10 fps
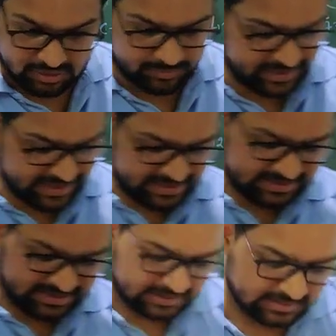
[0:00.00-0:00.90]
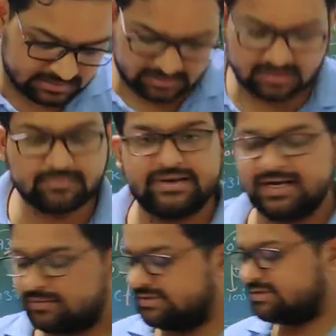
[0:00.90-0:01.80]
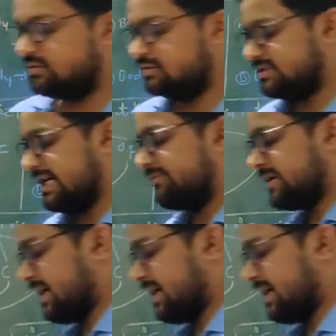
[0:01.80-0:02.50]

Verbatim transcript: कॉपी के अंदर और मैं अब इसको साफ